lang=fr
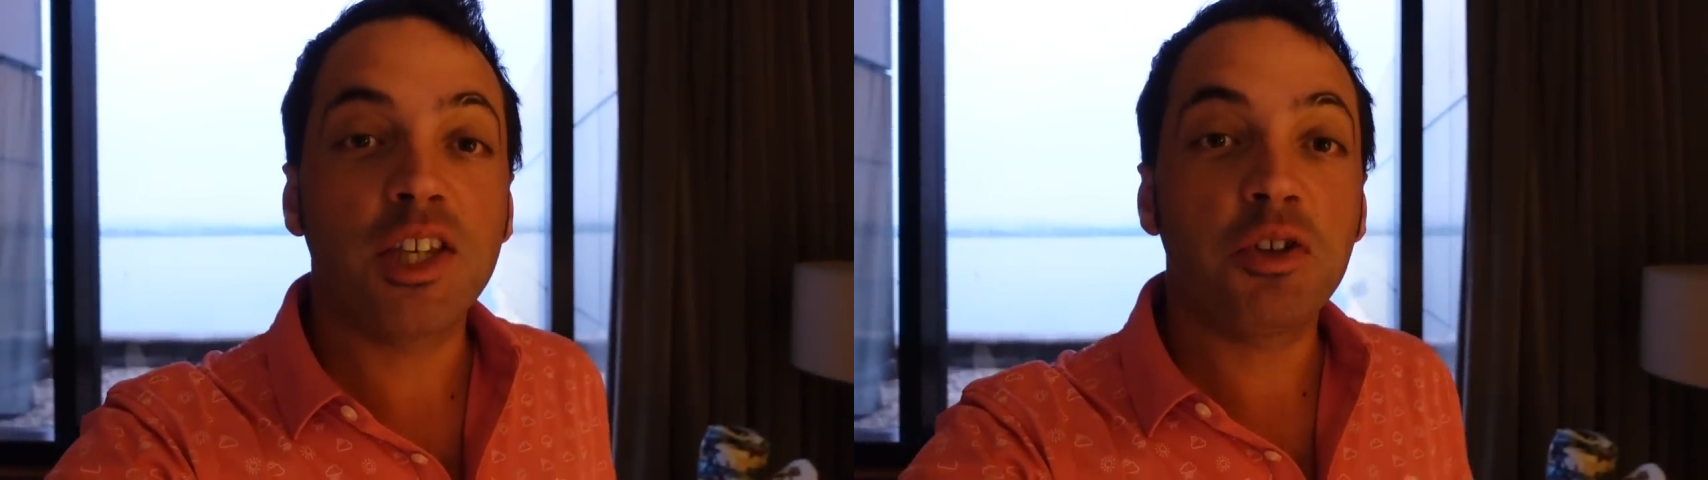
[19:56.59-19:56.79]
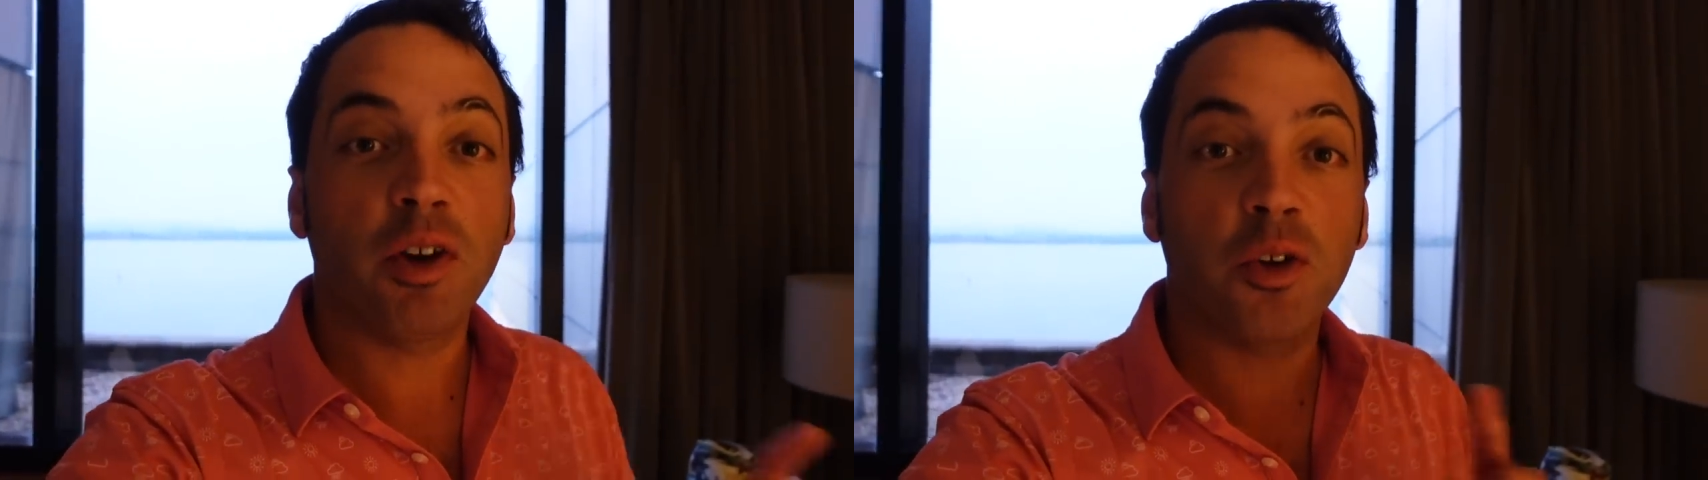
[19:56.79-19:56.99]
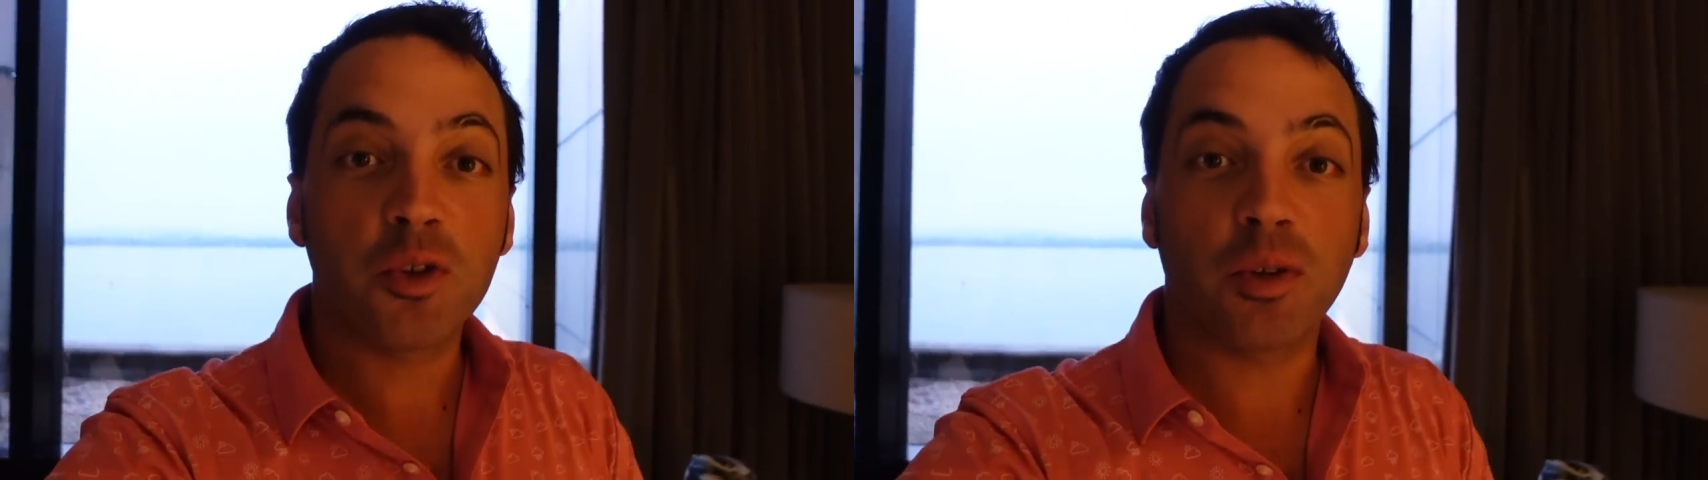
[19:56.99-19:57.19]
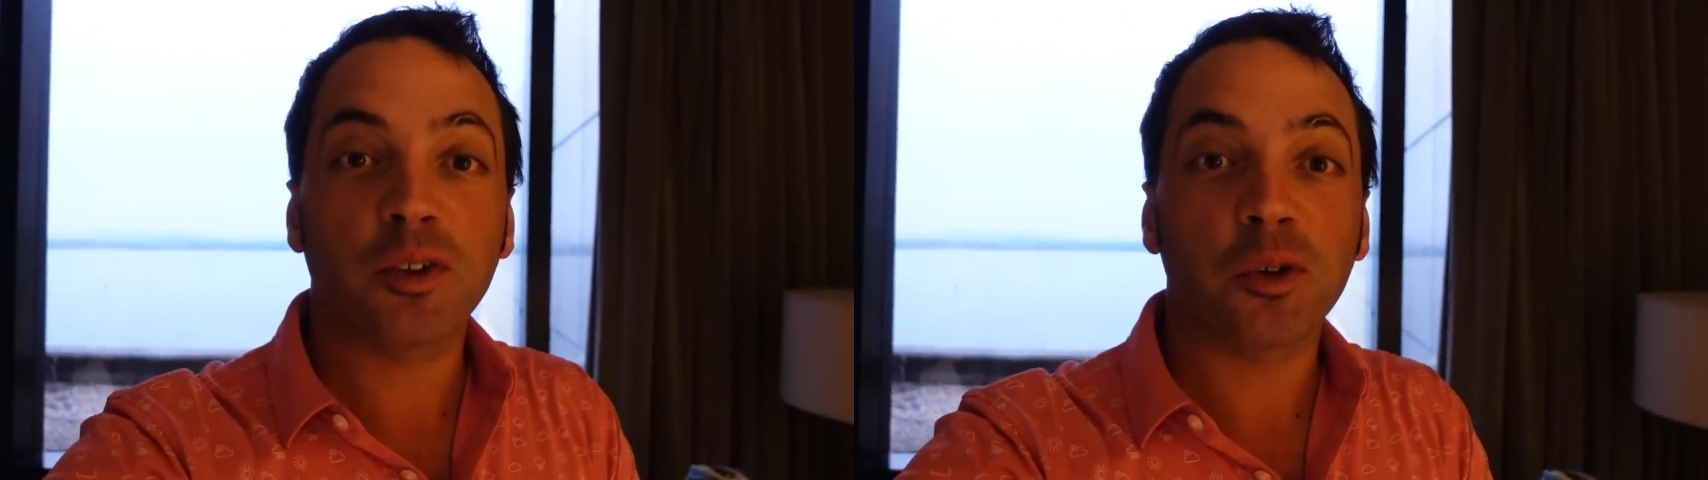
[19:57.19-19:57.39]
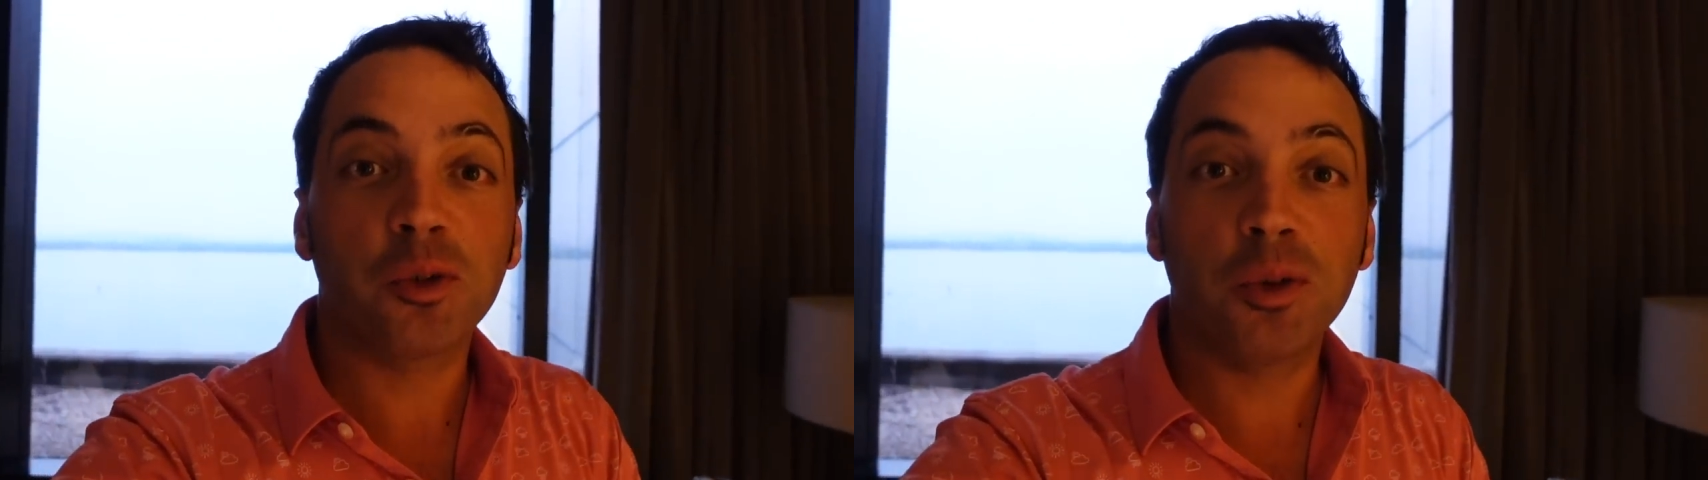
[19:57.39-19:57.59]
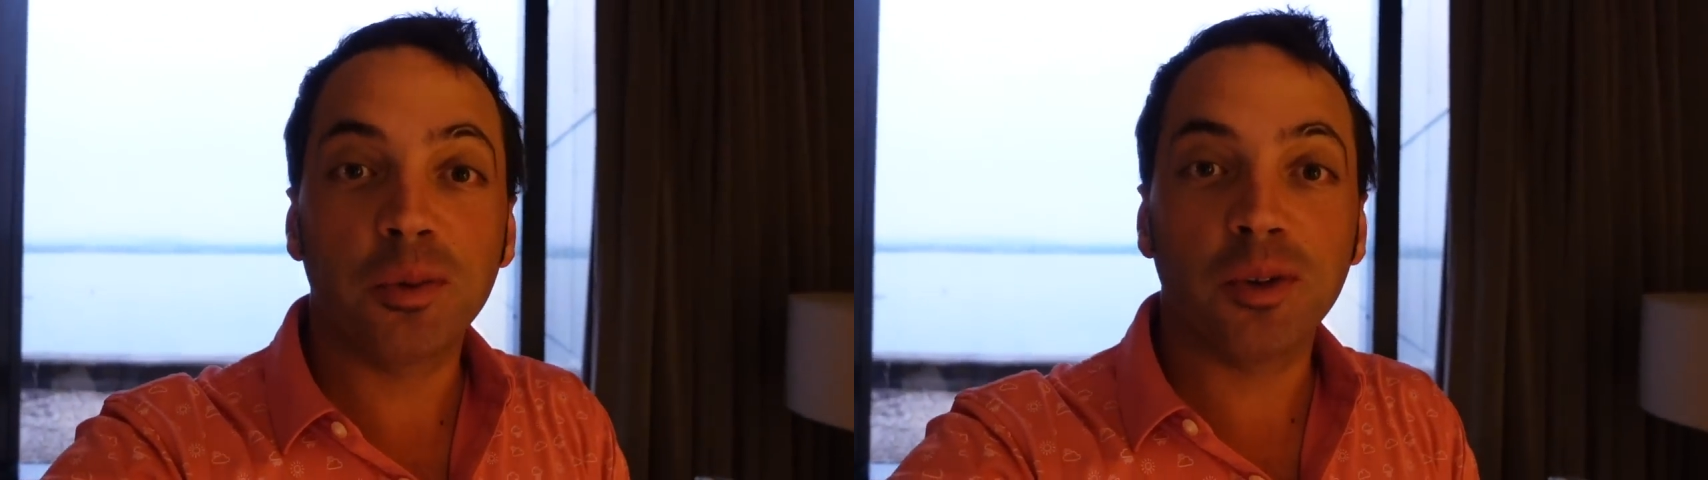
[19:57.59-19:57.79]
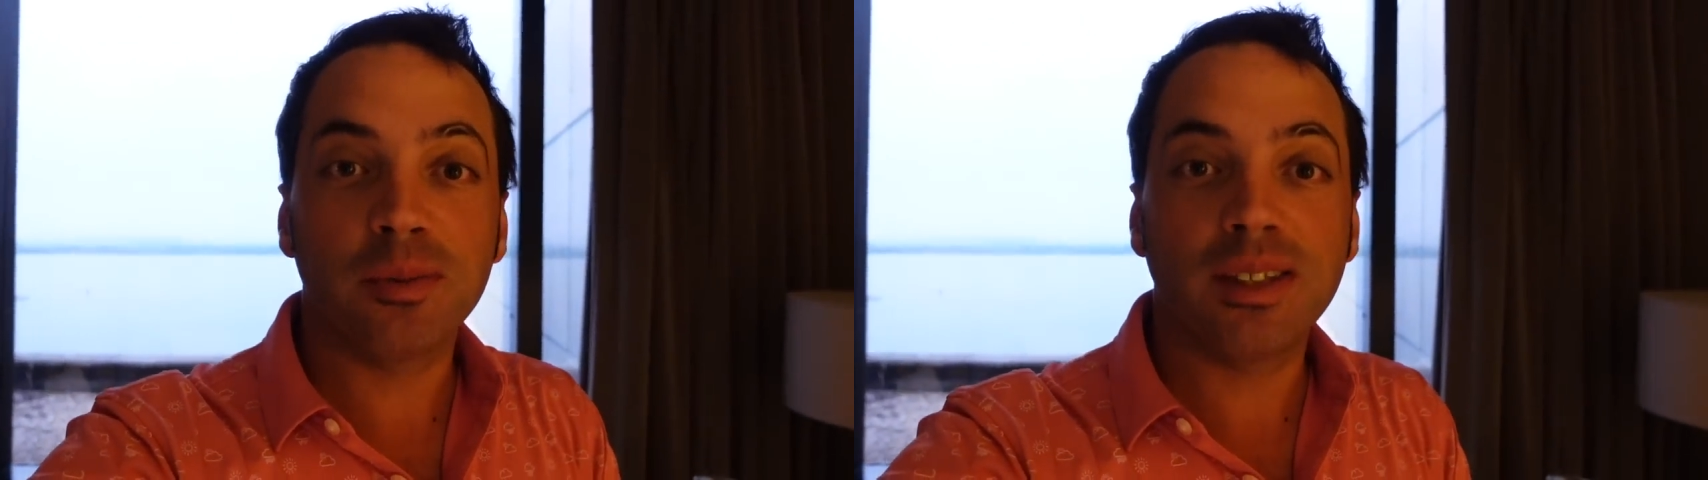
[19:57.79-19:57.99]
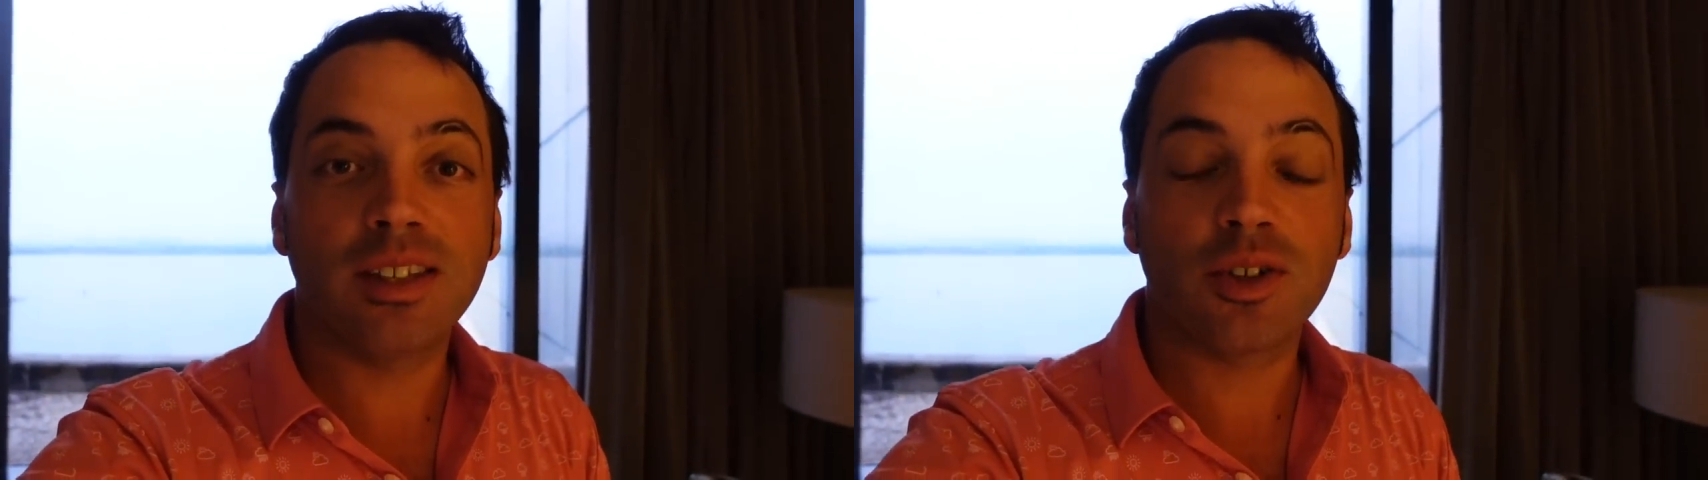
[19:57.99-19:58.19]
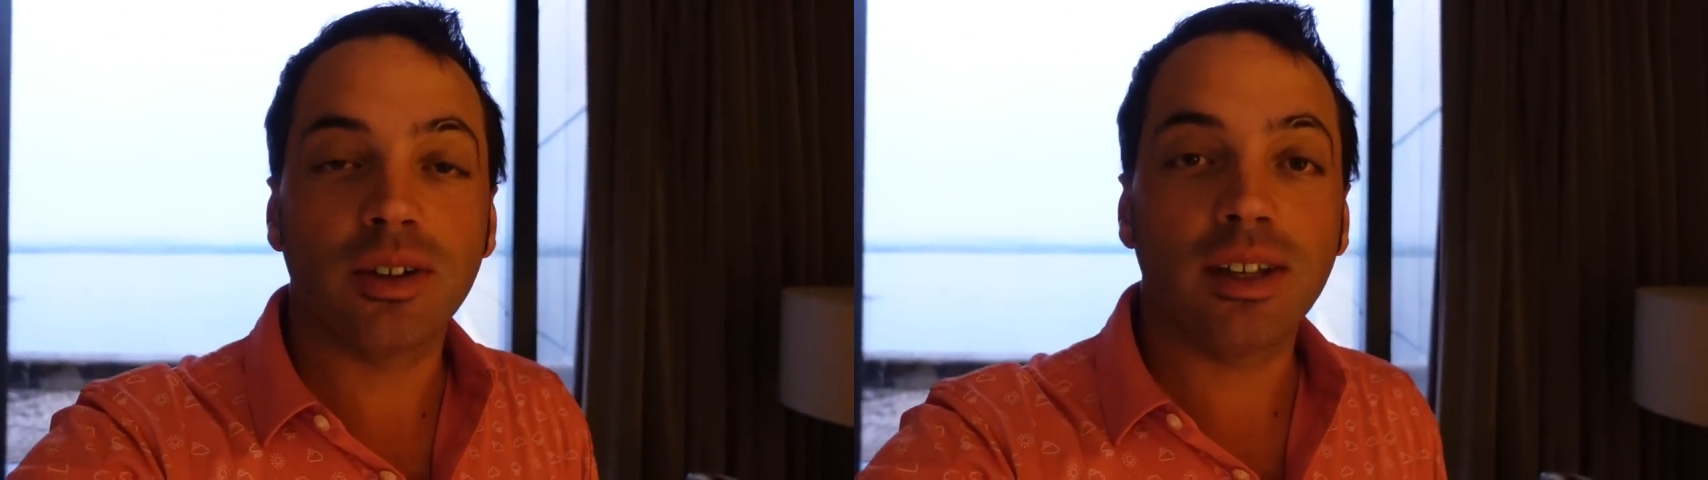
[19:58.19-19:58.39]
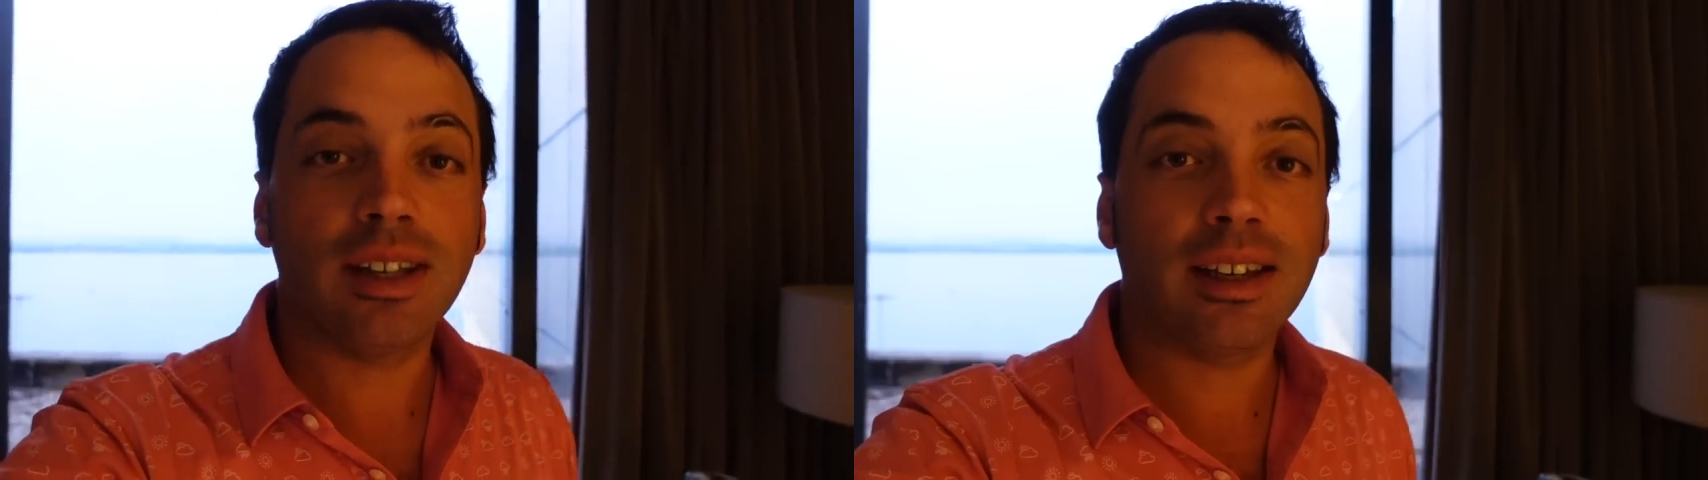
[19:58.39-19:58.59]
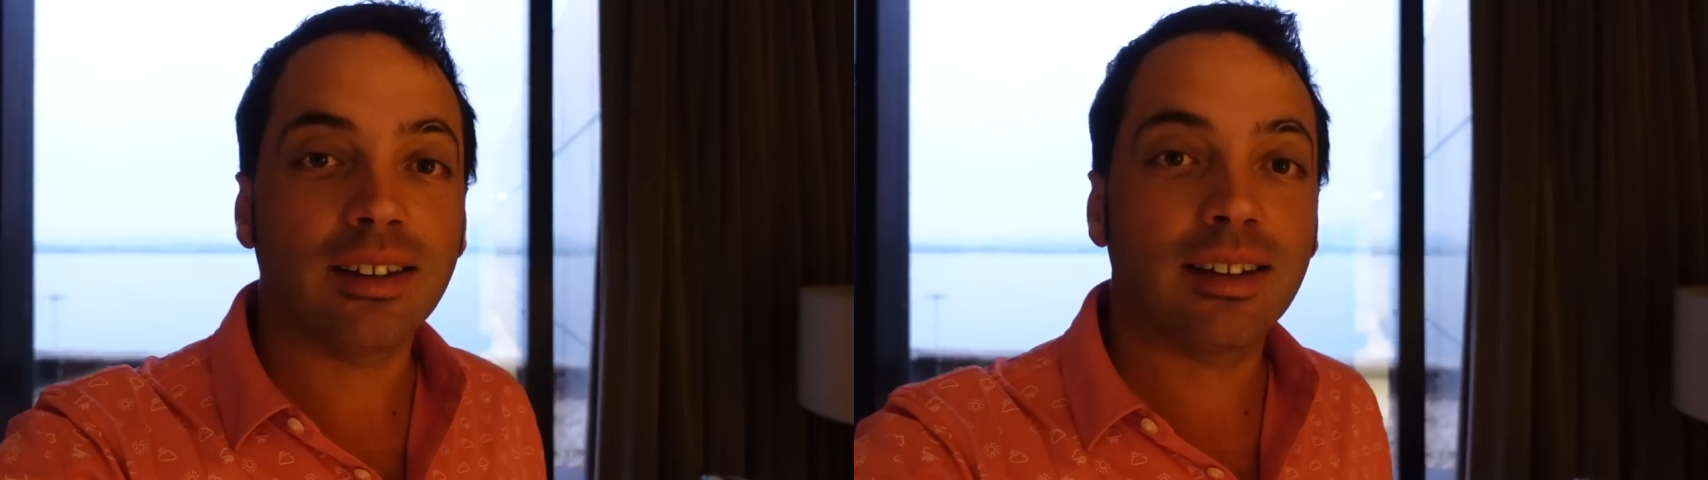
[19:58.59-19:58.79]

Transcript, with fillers: Je vais rejoindre tout le monde au petit déjeuner. Et en